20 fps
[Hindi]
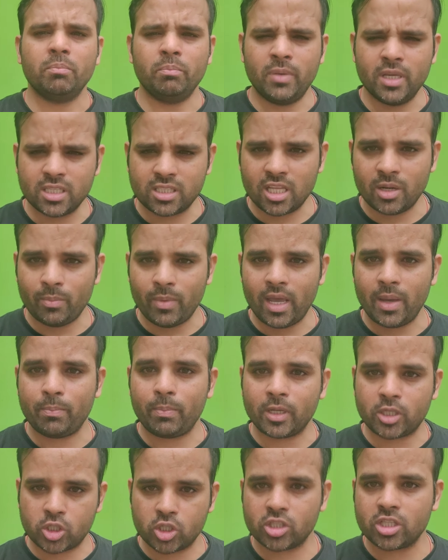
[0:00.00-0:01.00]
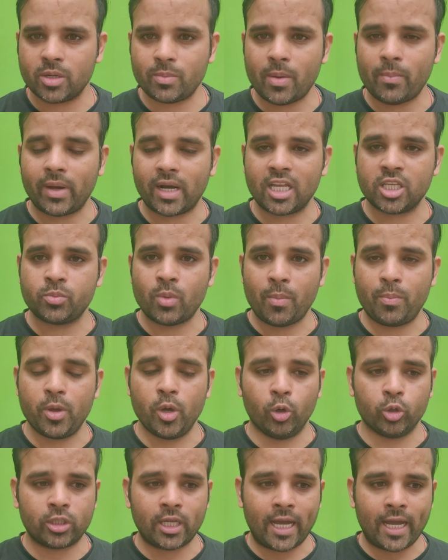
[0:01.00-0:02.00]
बीस दिन में पच्चीस दिन में हमारा एस
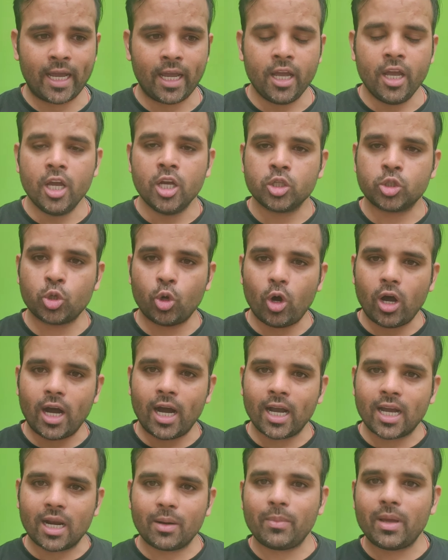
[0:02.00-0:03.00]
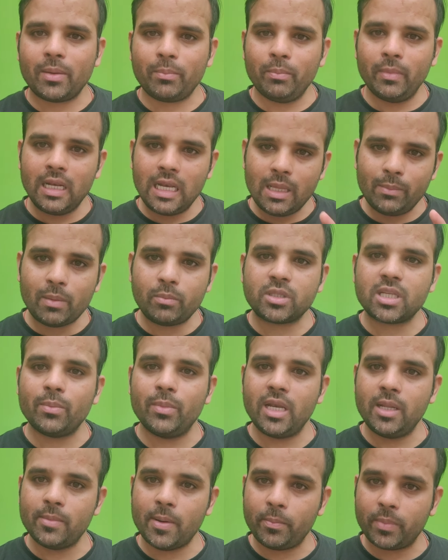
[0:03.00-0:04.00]
होता है सो so, अगर मैं मिनिमम से
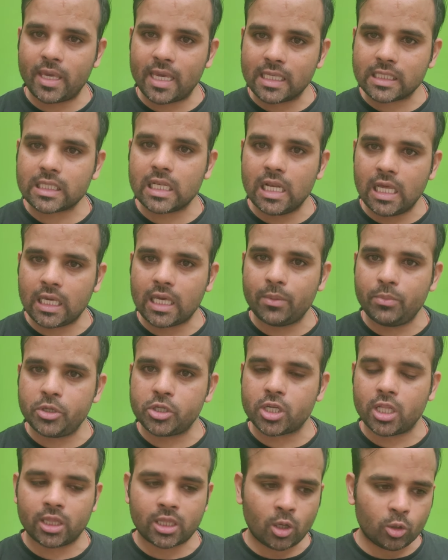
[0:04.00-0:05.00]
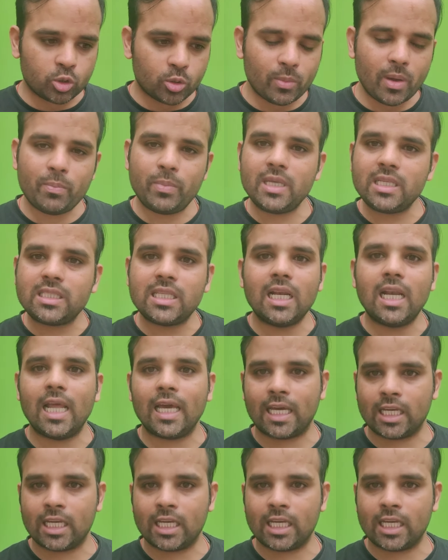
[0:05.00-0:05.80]
मिनिमम केस लेके भी चलता हूं तो मैं बीस दिन